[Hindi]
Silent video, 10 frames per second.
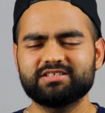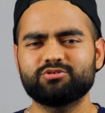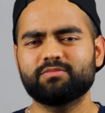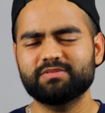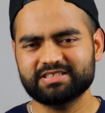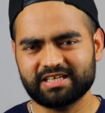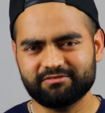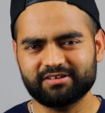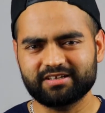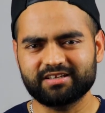जो आपने
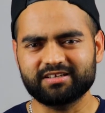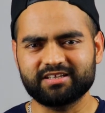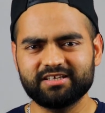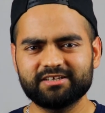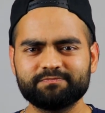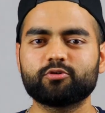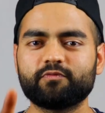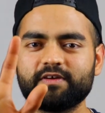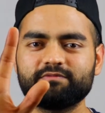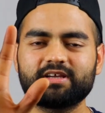सेव करके रखी है तो
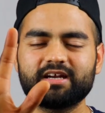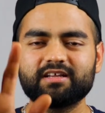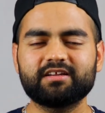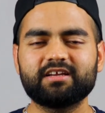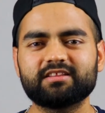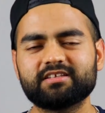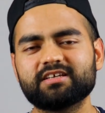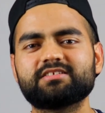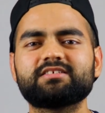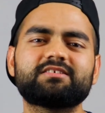फिफ्थ कैटेगरी आती
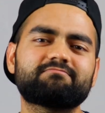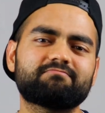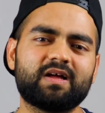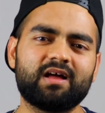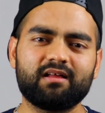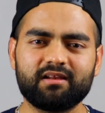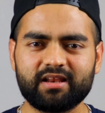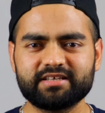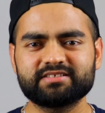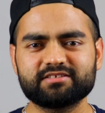है जी
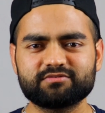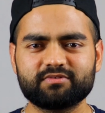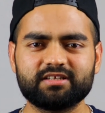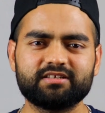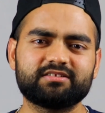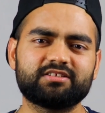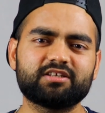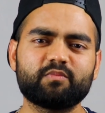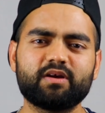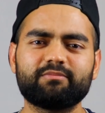लाइसेंस वाली जिसमें